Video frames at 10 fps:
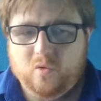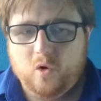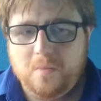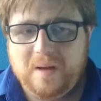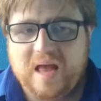O
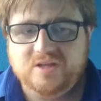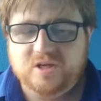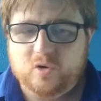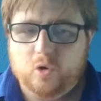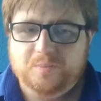
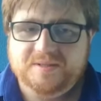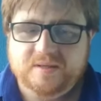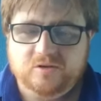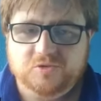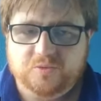combate à
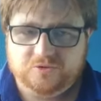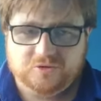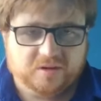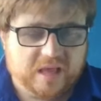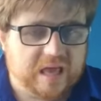corrupção de
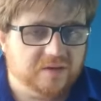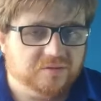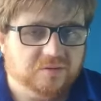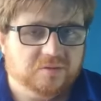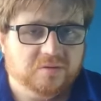
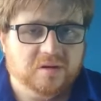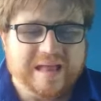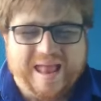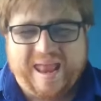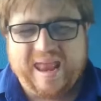Bolsonaro
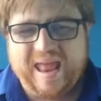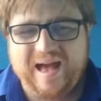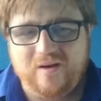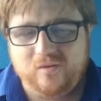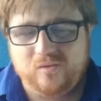é
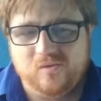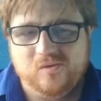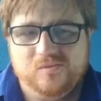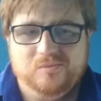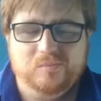
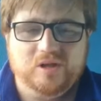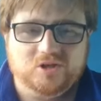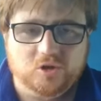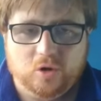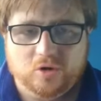algo
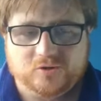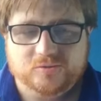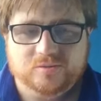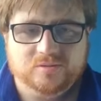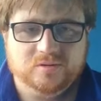
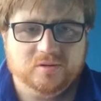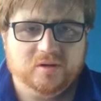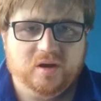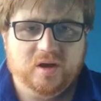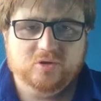mentiroso.
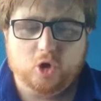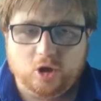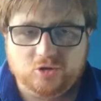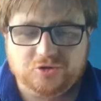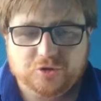
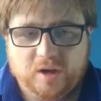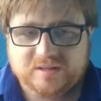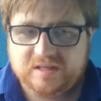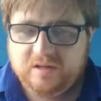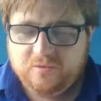Todos
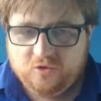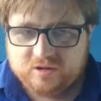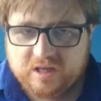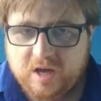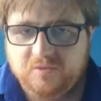nós que não
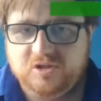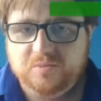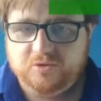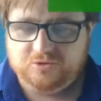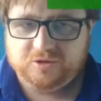votamos em
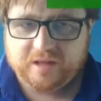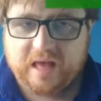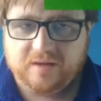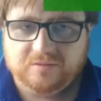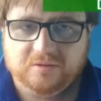
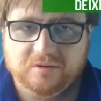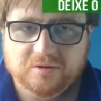Bolsonaro